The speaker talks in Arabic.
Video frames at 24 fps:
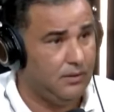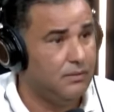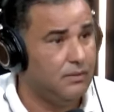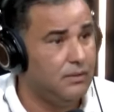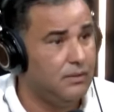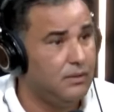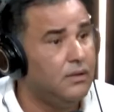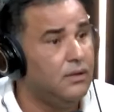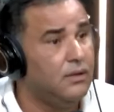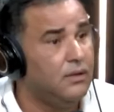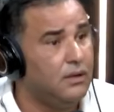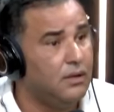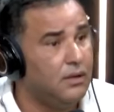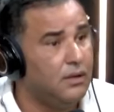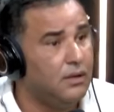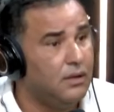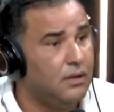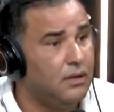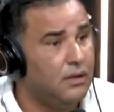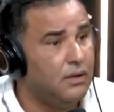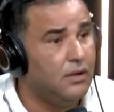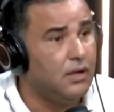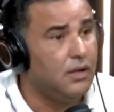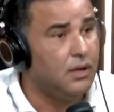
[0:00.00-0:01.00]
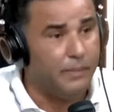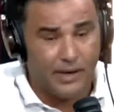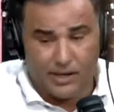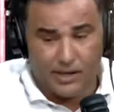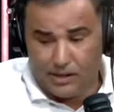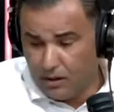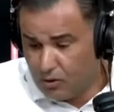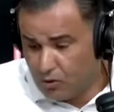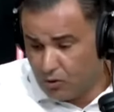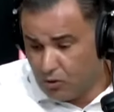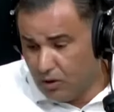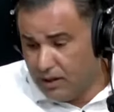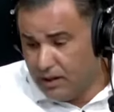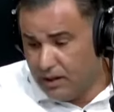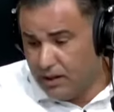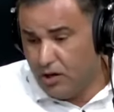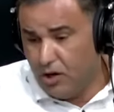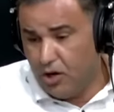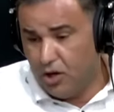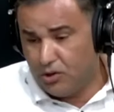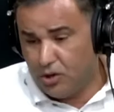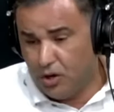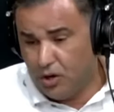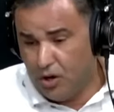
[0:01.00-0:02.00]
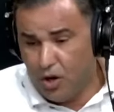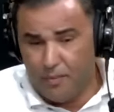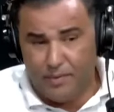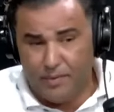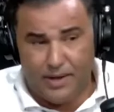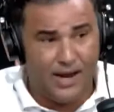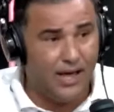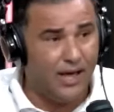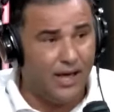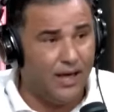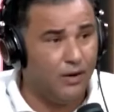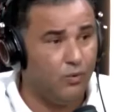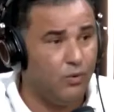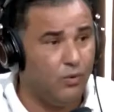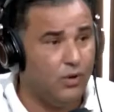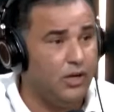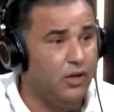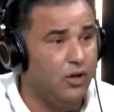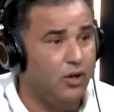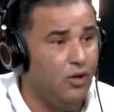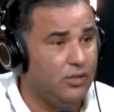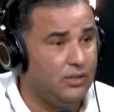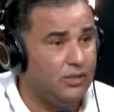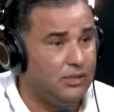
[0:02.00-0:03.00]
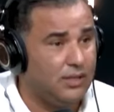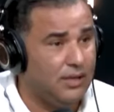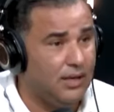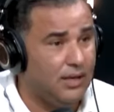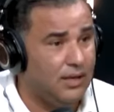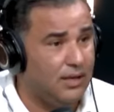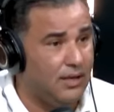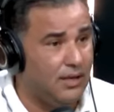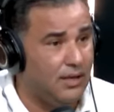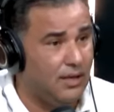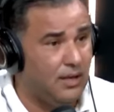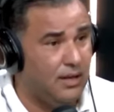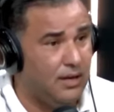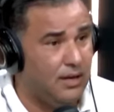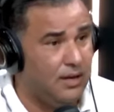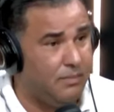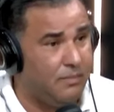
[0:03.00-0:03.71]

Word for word: اي فوالا الباقي الكل اللي يحط العمران واللي يحط آه،